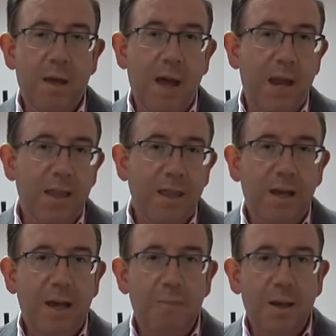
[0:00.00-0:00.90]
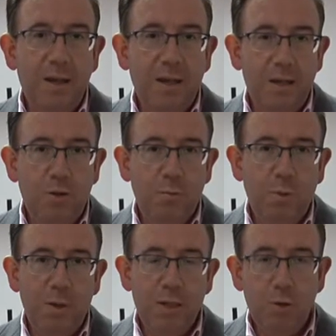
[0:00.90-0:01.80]
A nadie escapa que en estos
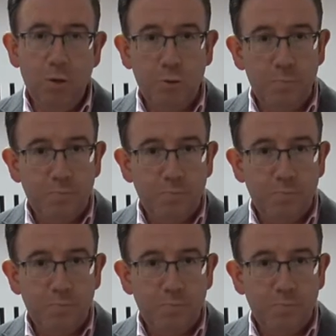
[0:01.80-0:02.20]
momentos